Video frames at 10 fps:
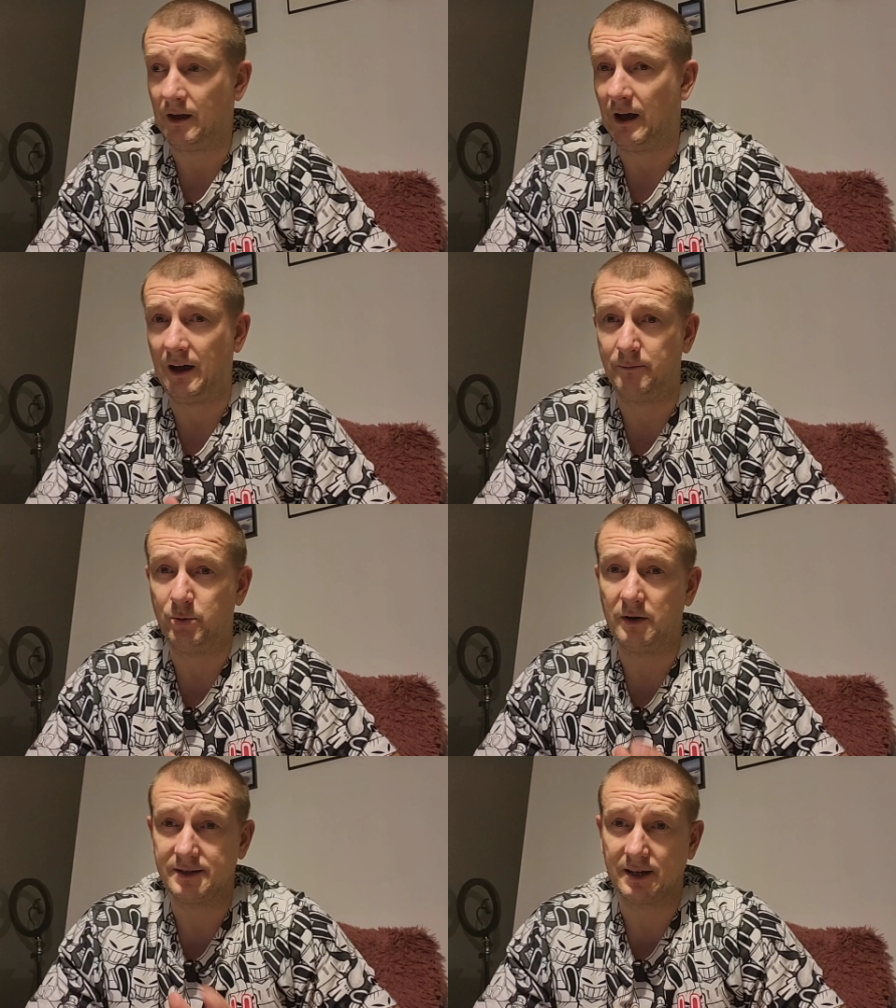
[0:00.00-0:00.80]
A
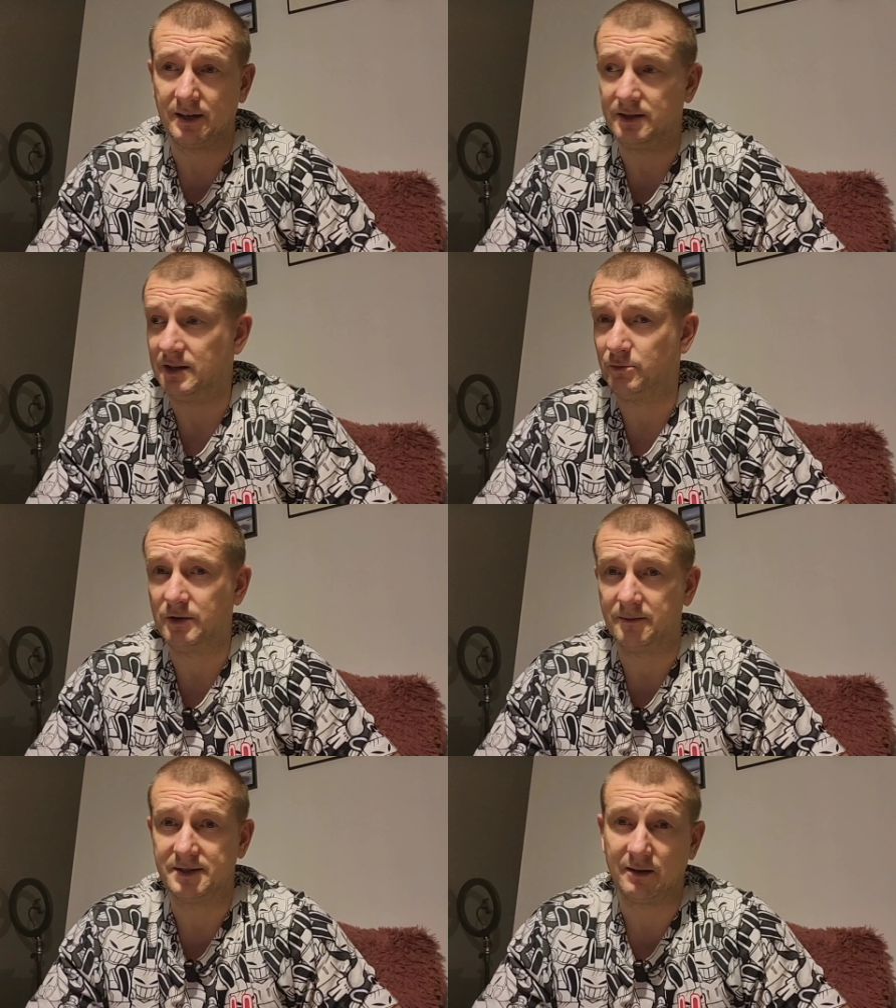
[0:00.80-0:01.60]
płaskiej nie
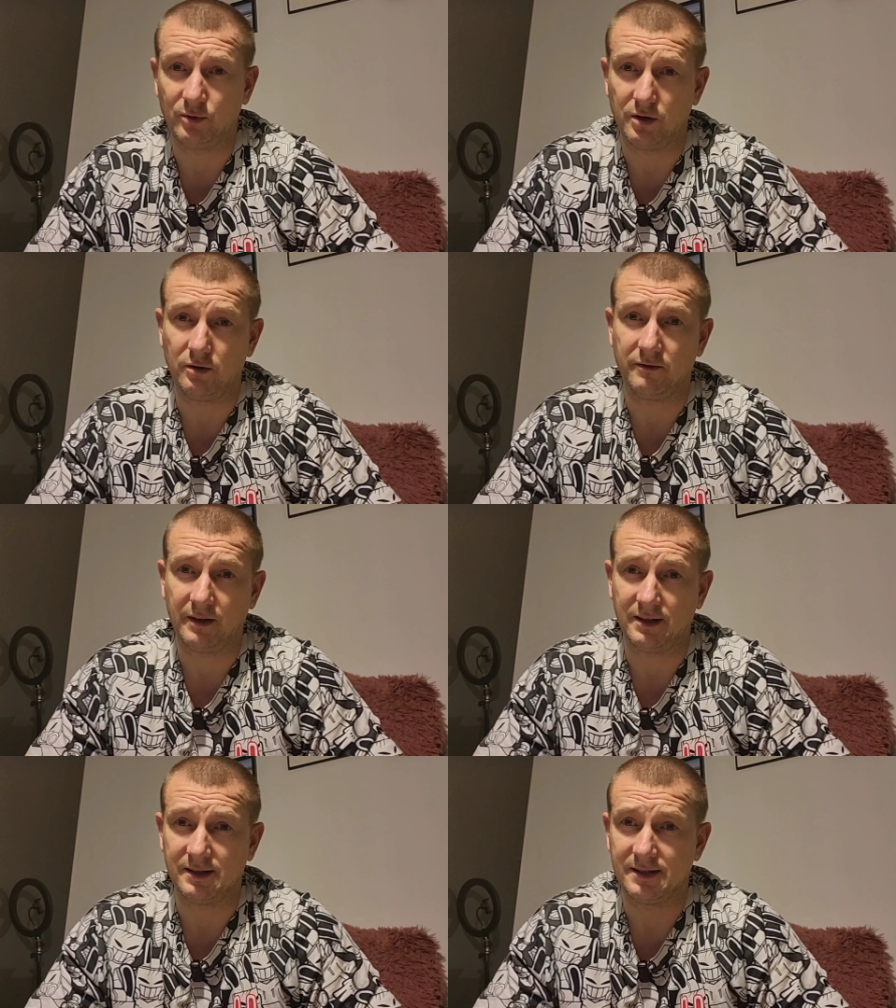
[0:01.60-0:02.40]
robiłem cały rok,
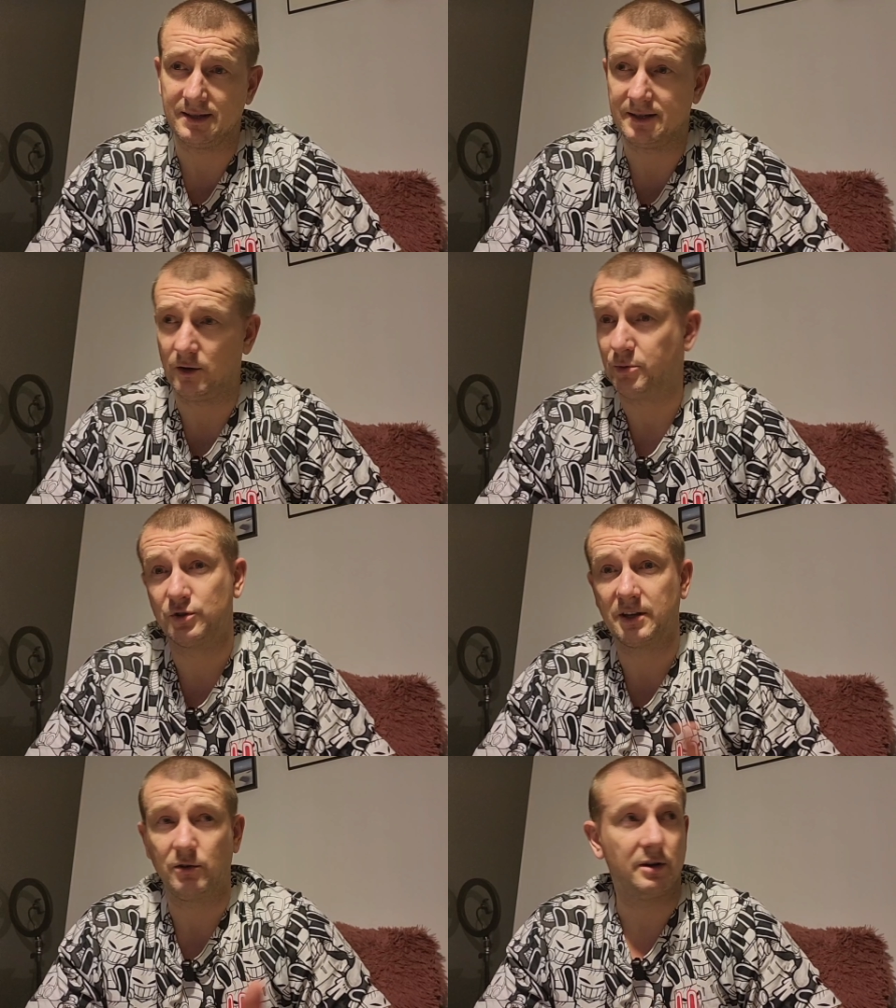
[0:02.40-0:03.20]
więc
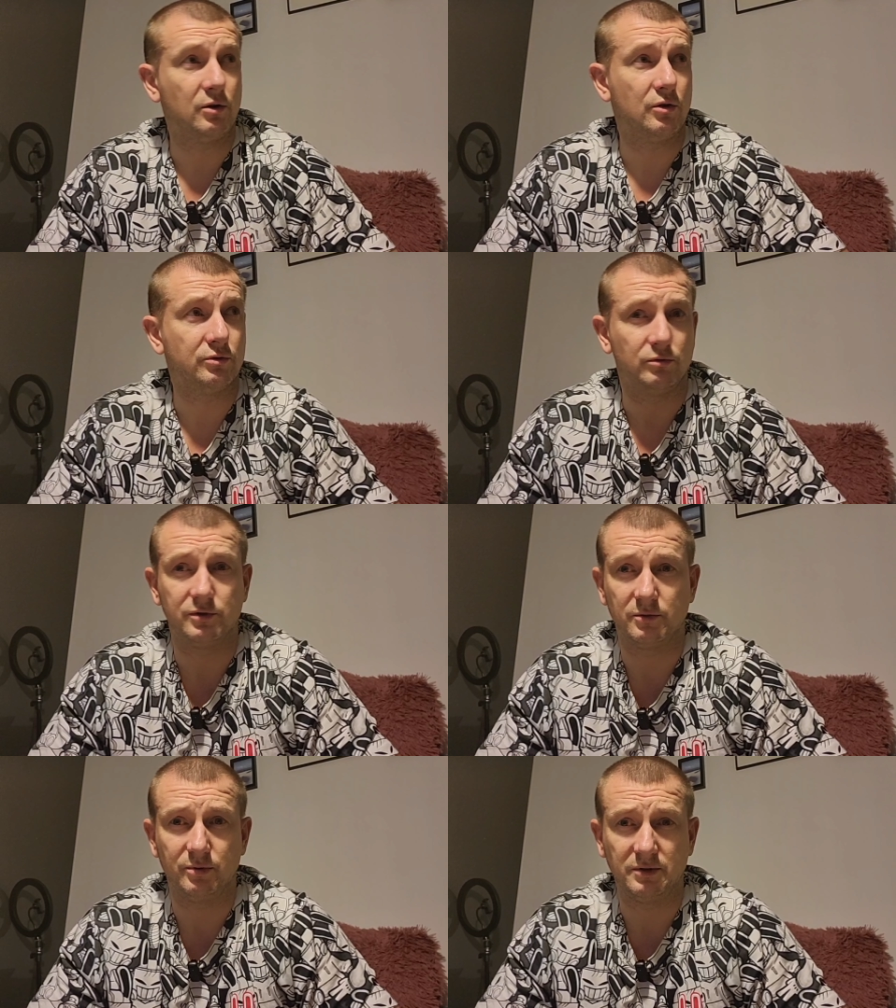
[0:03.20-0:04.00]
oprócz tego rekordu,
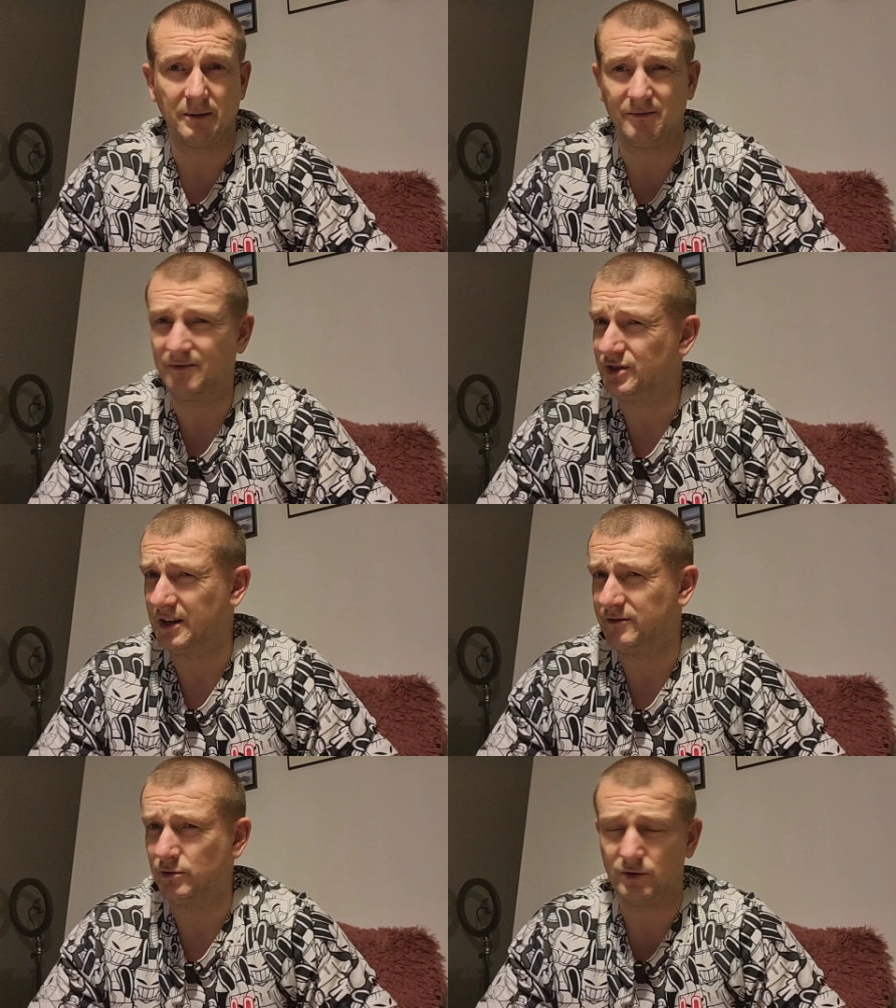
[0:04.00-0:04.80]
co był tam w
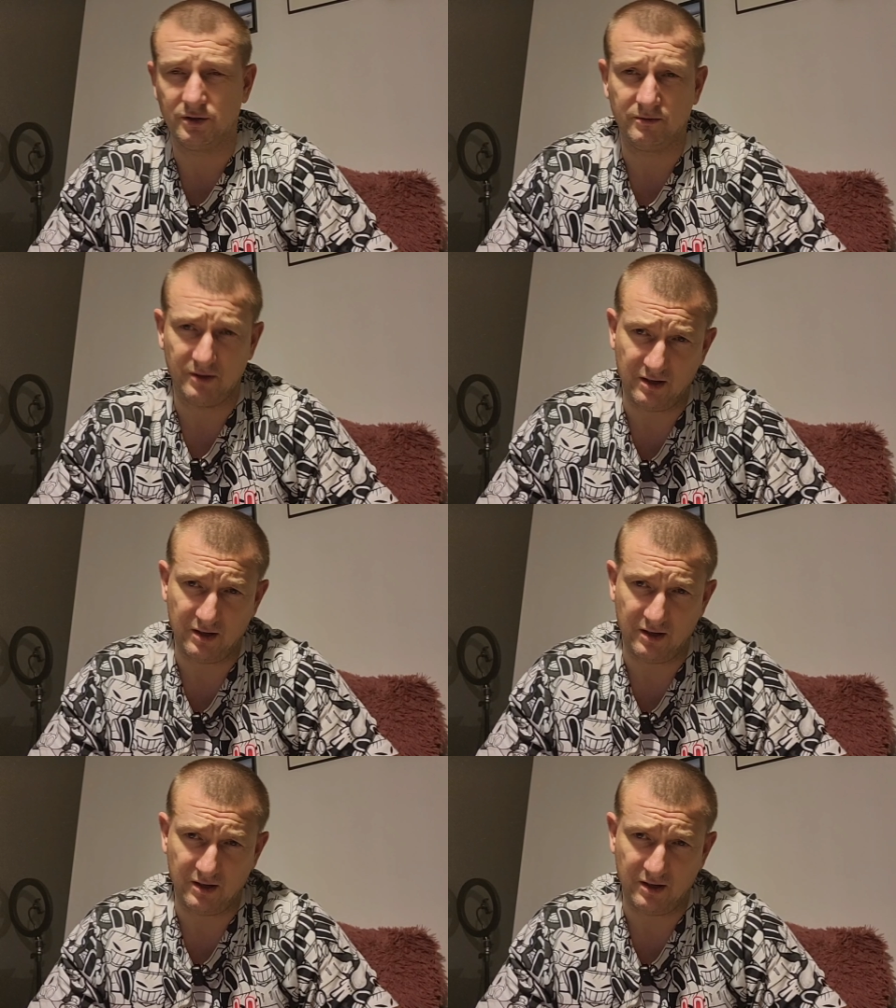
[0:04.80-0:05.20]
czerwcu, czy,